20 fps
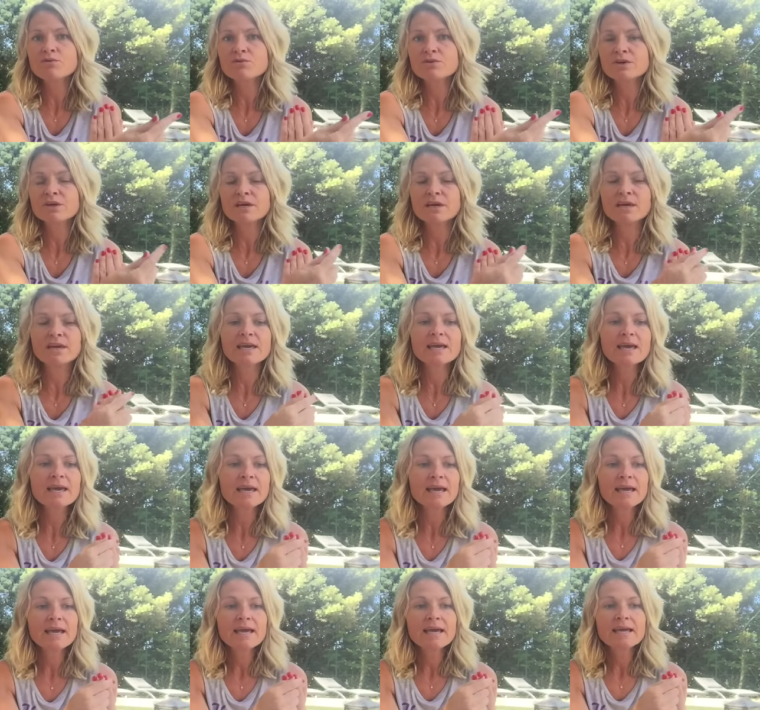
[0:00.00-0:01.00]
le créer
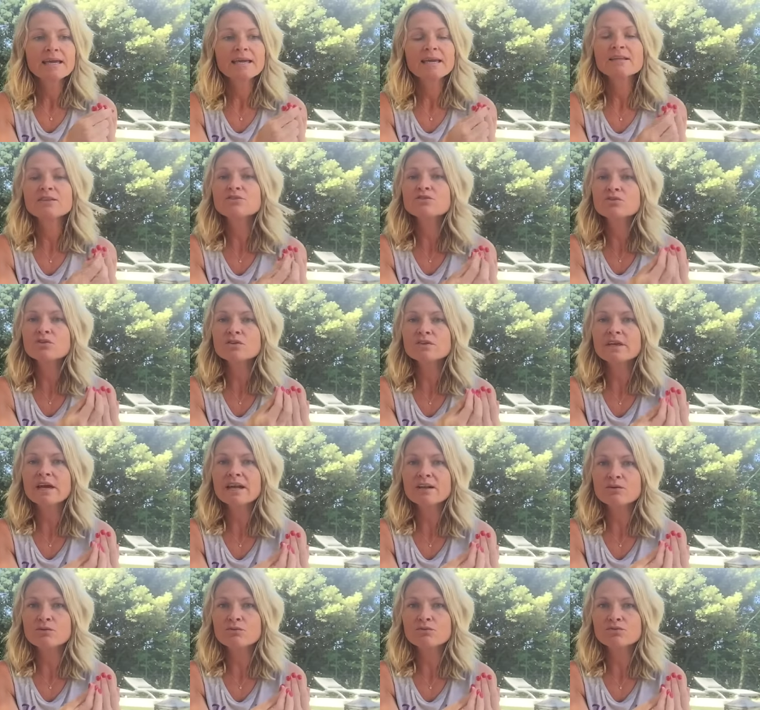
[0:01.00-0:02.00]
et a une
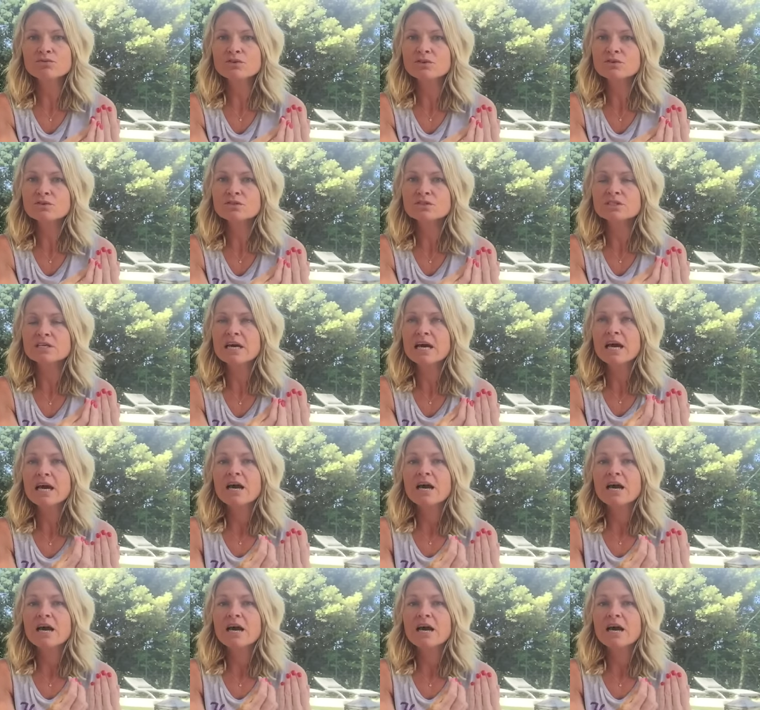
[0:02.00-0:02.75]
totale confiance